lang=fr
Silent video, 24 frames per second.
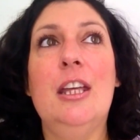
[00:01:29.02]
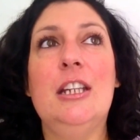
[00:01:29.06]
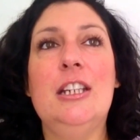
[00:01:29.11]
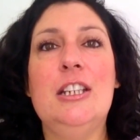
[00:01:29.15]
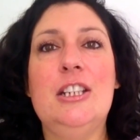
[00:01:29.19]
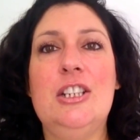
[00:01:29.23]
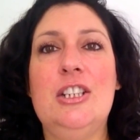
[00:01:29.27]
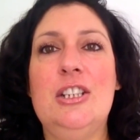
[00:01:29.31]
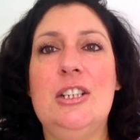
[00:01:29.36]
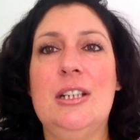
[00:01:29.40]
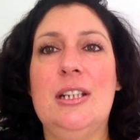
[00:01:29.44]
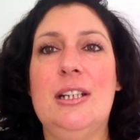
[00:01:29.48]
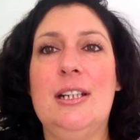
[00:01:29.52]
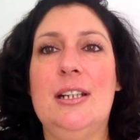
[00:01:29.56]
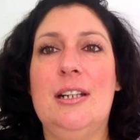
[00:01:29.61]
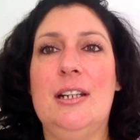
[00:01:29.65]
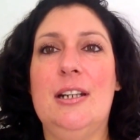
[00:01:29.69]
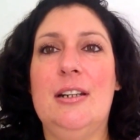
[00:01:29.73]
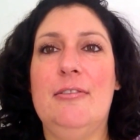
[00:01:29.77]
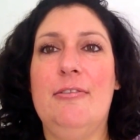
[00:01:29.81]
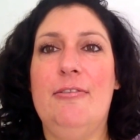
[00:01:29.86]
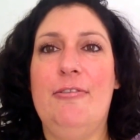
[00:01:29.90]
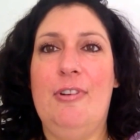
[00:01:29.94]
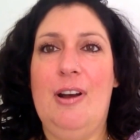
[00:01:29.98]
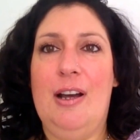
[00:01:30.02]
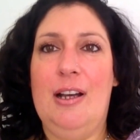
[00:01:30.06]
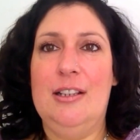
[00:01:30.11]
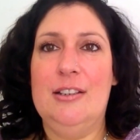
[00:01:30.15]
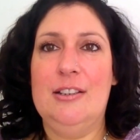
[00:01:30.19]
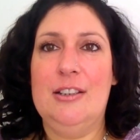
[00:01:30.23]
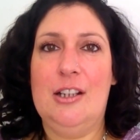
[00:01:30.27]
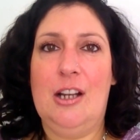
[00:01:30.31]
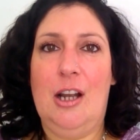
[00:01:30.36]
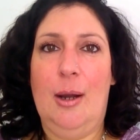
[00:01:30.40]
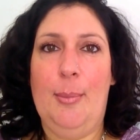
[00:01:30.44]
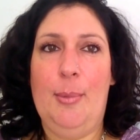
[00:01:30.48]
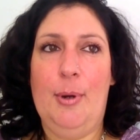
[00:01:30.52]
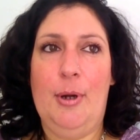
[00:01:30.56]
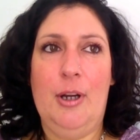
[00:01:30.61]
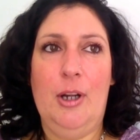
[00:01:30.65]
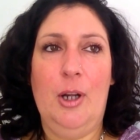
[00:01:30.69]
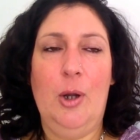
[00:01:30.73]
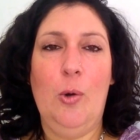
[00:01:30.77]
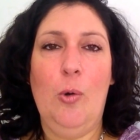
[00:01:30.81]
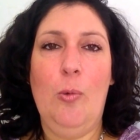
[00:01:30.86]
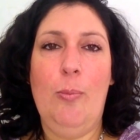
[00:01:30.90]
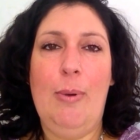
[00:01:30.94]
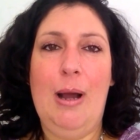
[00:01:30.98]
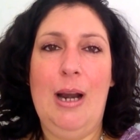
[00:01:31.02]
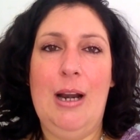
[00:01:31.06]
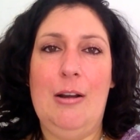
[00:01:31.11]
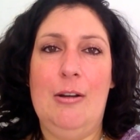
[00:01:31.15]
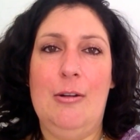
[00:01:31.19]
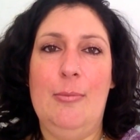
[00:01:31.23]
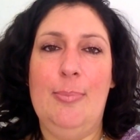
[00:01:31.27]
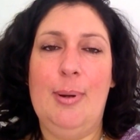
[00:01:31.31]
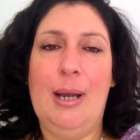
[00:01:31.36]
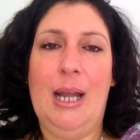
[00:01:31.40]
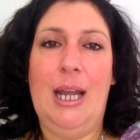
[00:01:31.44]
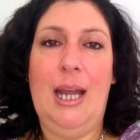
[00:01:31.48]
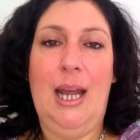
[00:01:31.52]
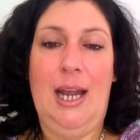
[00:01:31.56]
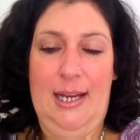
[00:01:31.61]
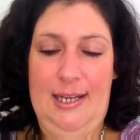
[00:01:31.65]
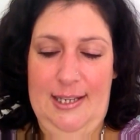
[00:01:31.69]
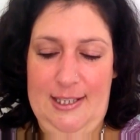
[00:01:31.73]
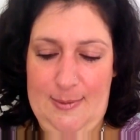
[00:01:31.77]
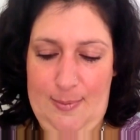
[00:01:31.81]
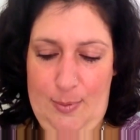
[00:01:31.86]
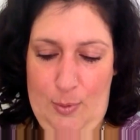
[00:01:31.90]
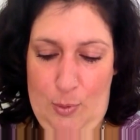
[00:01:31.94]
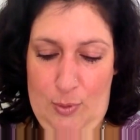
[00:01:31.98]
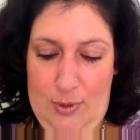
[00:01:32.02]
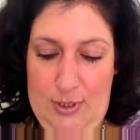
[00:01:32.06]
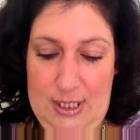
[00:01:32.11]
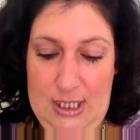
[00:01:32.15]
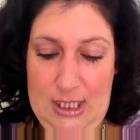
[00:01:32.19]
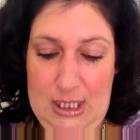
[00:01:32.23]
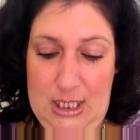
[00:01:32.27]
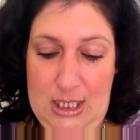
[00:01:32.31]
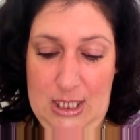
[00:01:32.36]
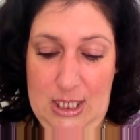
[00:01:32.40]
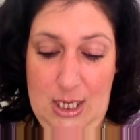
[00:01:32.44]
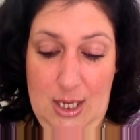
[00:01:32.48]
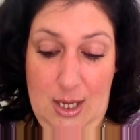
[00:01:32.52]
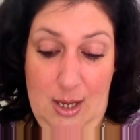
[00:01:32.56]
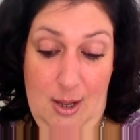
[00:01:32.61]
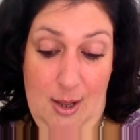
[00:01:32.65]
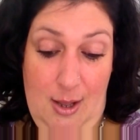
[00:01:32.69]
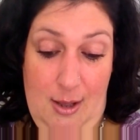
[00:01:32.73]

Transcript: J'ai le ventre comme un gros ballon prêt à exploser.